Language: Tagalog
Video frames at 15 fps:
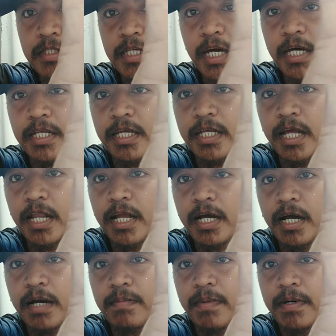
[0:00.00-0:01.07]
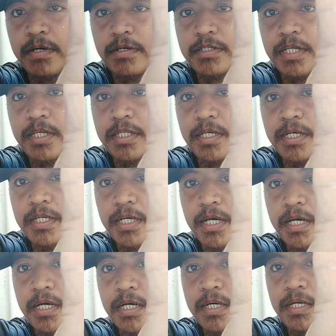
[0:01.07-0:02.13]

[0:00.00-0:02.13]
Yan, ganyan lang kapa yung standard niya.